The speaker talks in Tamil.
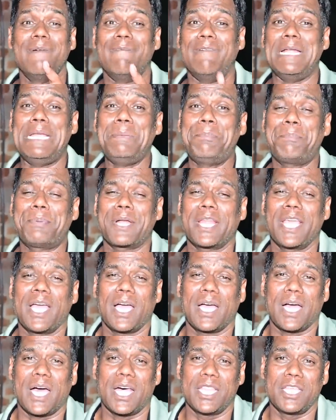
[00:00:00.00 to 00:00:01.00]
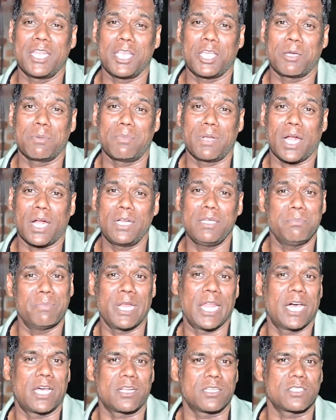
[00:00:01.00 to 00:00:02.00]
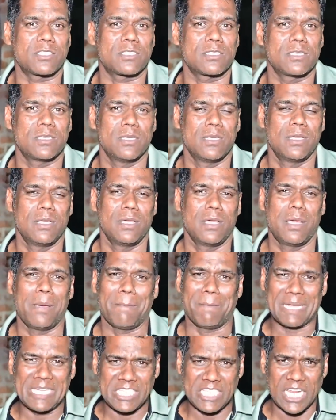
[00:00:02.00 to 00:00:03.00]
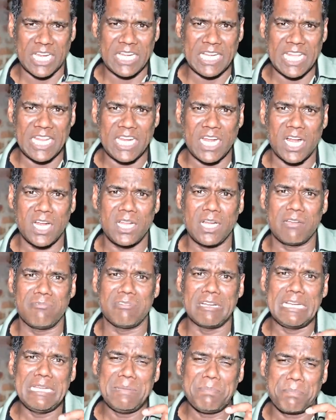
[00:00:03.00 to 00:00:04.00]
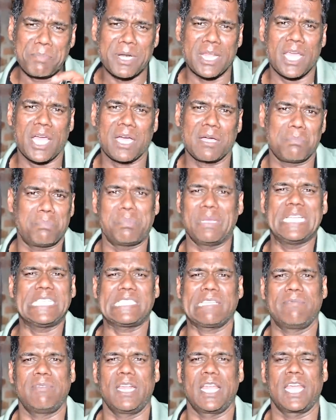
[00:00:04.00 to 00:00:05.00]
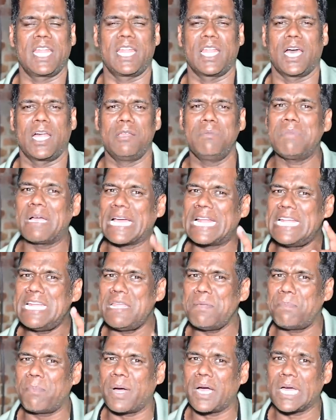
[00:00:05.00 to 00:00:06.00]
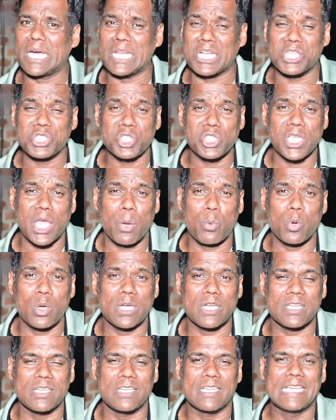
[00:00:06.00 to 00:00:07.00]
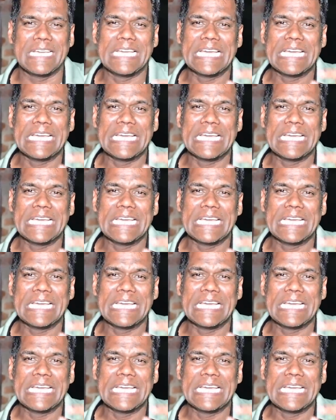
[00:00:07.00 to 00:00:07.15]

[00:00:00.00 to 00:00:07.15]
வெளிப்படையாக ஆதரிக்கும் நாடு பெலாரஸ் மற்ற அண்டை நாடுகள் வெளிப்படையாக பேசவில்லை என்றாலும் கண்டிப்பாக ரஷ்யாவுக்கு